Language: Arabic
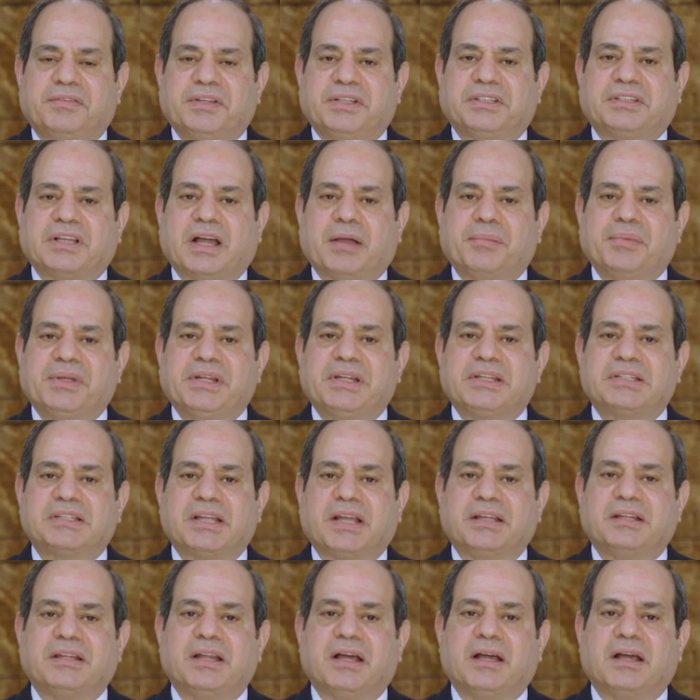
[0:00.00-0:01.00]
في تعمير
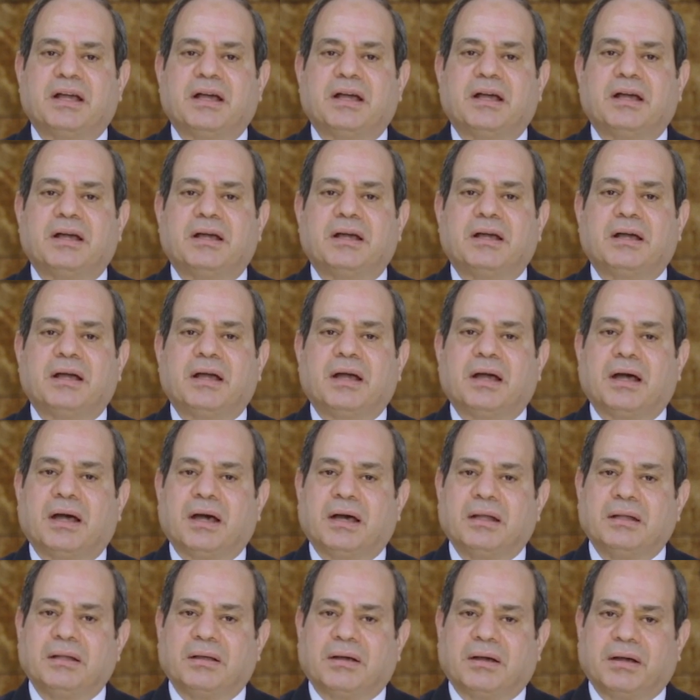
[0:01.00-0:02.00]
سيناء
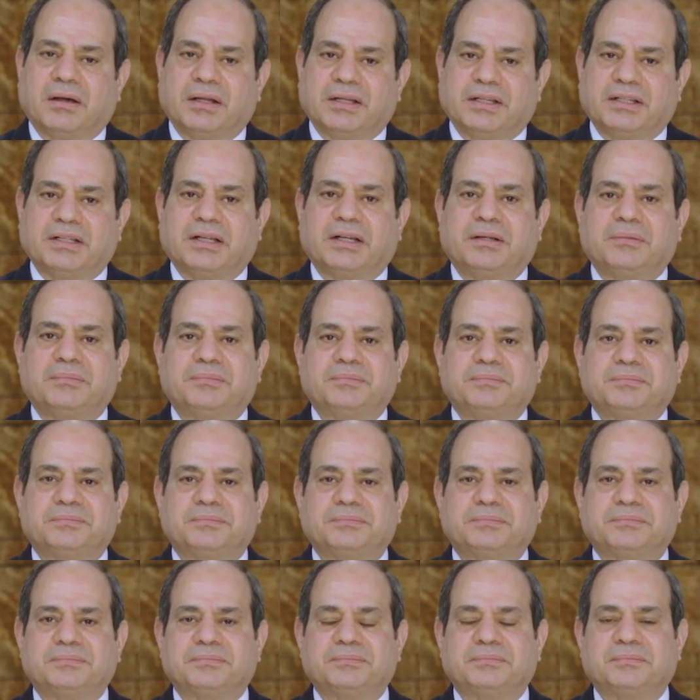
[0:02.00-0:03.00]
الغالية
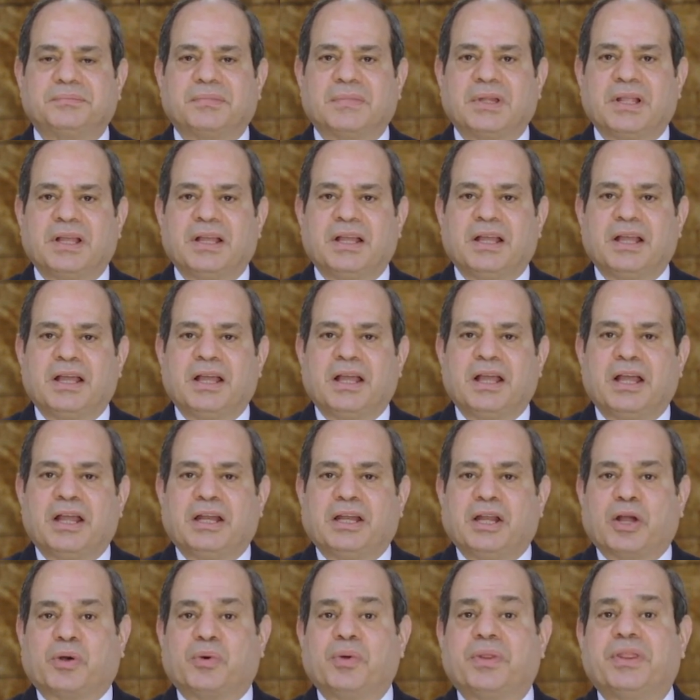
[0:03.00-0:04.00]

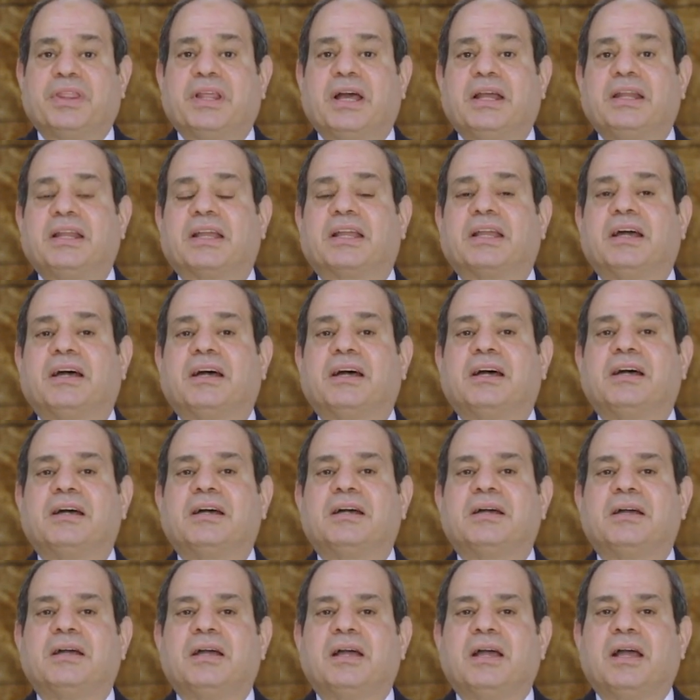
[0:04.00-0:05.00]
ليكون ذلك
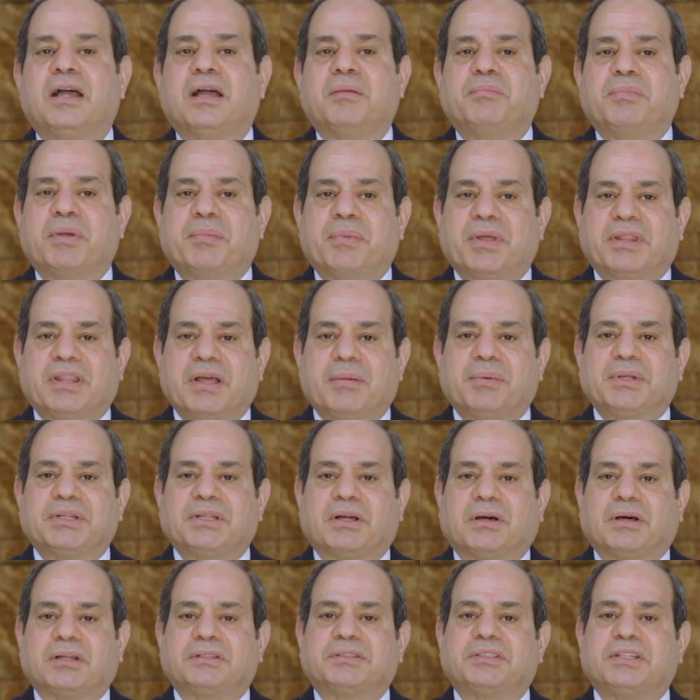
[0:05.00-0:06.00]

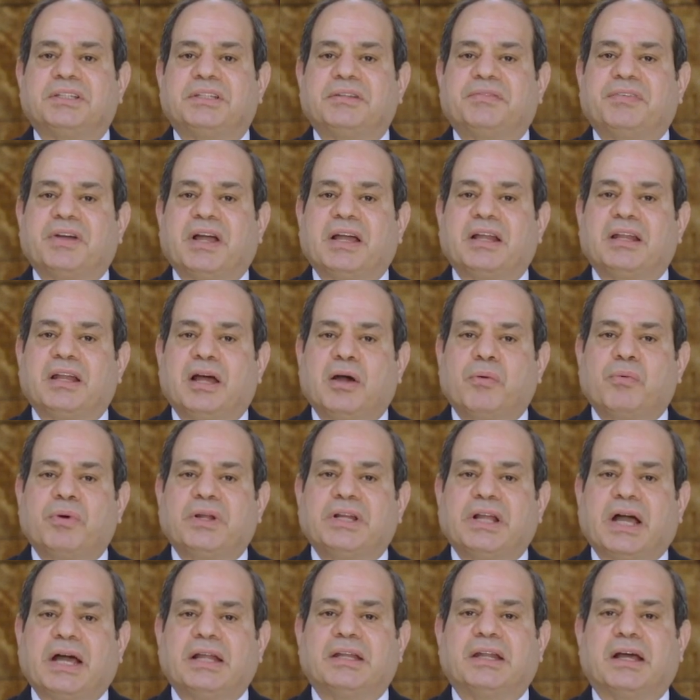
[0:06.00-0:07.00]
بمثابة خط الدفاع
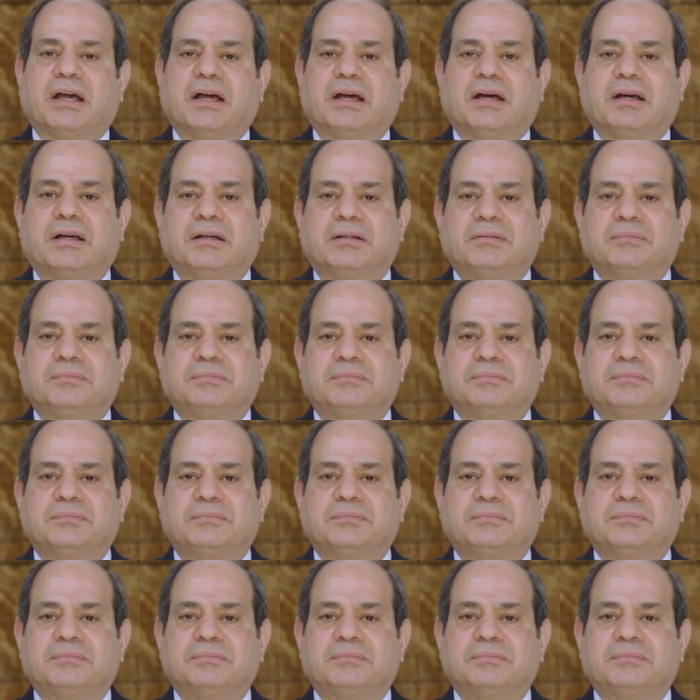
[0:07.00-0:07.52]
الأول عنها